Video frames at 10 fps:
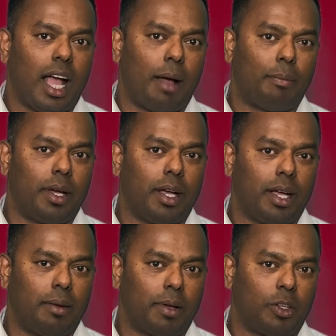அப்போ
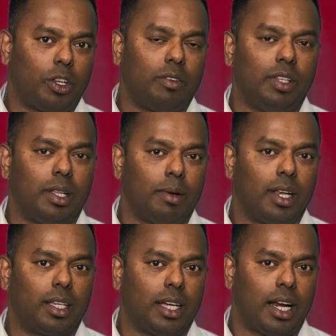பதினோரு வீதமாக
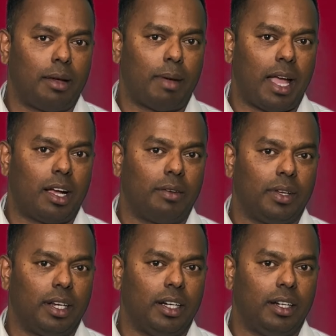இருக்குது ஆனால் பேங்க் ஆஃப்
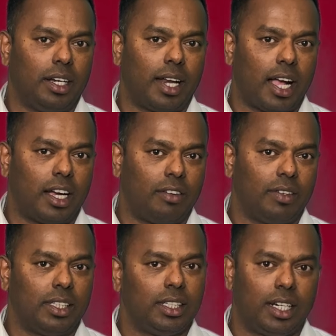இங்கிலாண்டுடைய டார்கெட்
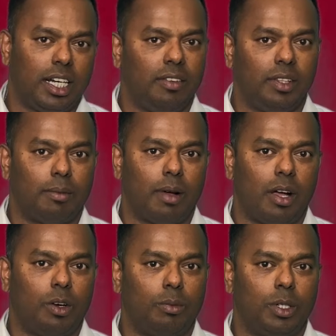வந்து ரெண்டு வீதமாக
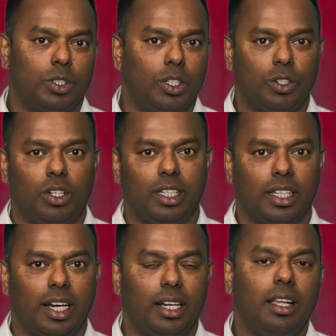ஆகணும்னு சொல்லி
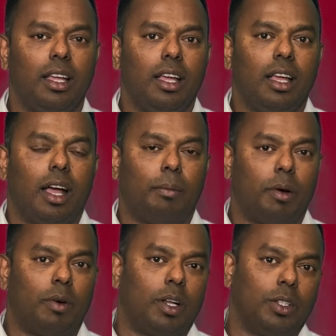சொல்லியிருந்தான் அப்போ
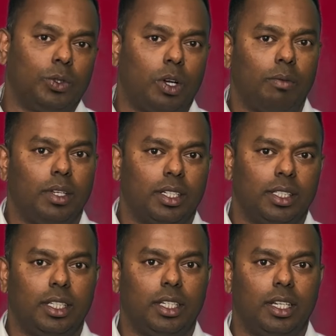எவ்வளோ தூரம்
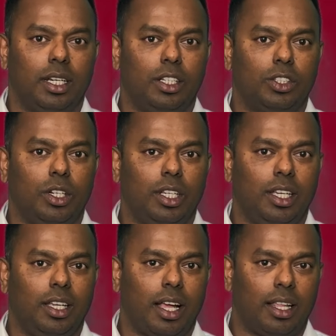இருக்குது என்று சொல்லி
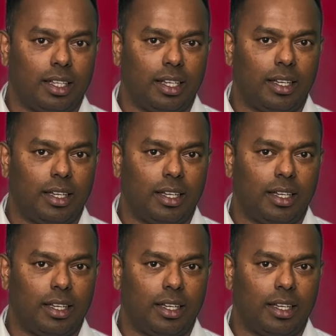அந்த